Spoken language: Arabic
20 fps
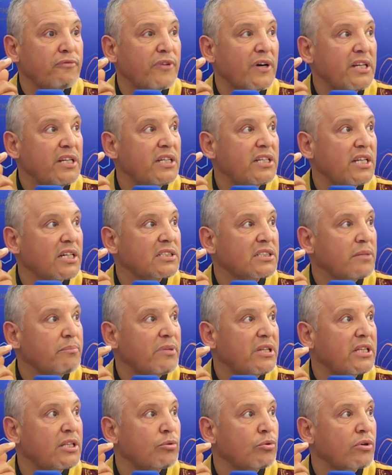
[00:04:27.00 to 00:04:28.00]
عليه
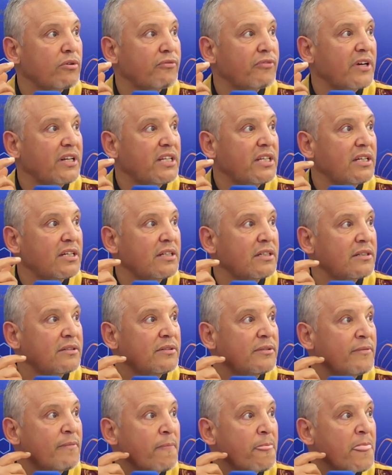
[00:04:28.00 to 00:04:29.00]
نقشبندي وقف عليه
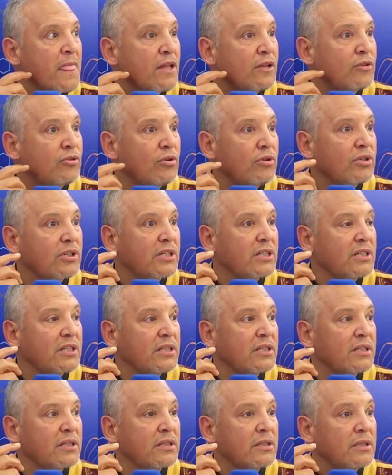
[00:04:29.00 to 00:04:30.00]
دونك
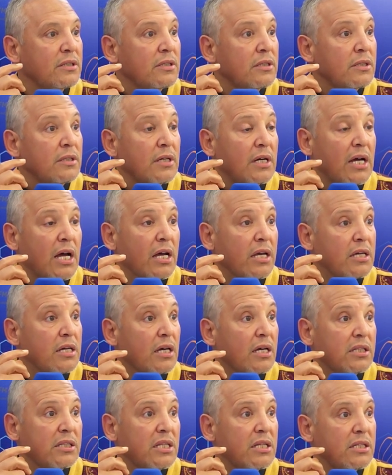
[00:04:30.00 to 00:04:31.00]
آه euh,
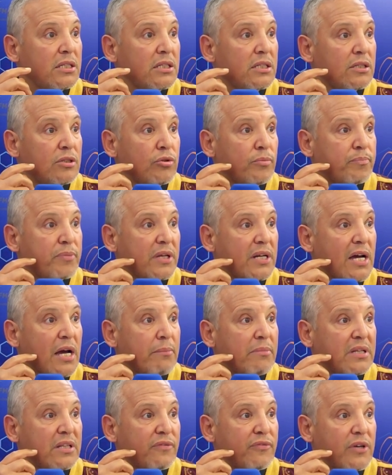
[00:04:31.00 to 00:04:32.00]
حقيقه الاوبرا
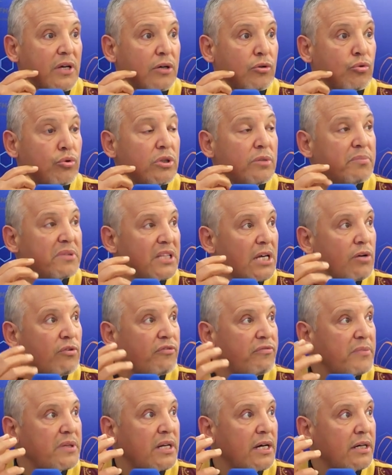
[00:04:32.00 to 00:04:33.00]
عملت فيها كنت
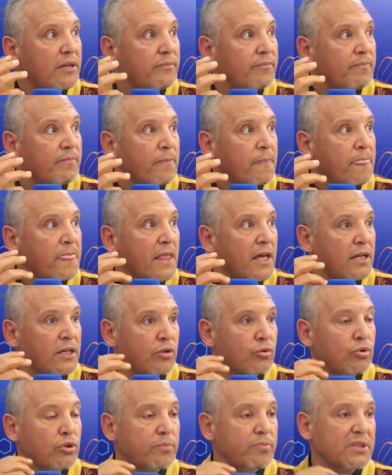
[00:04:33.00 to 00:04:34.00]
متخوف منها انا
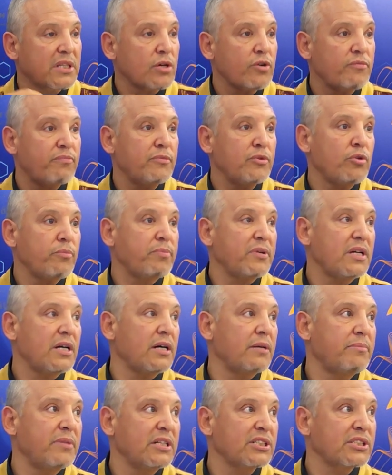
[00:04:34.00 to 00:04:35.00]
كنت متخوف من الاوبرا
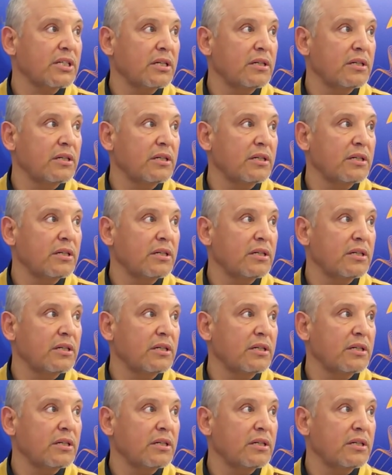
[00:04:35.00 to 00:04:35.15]
برشا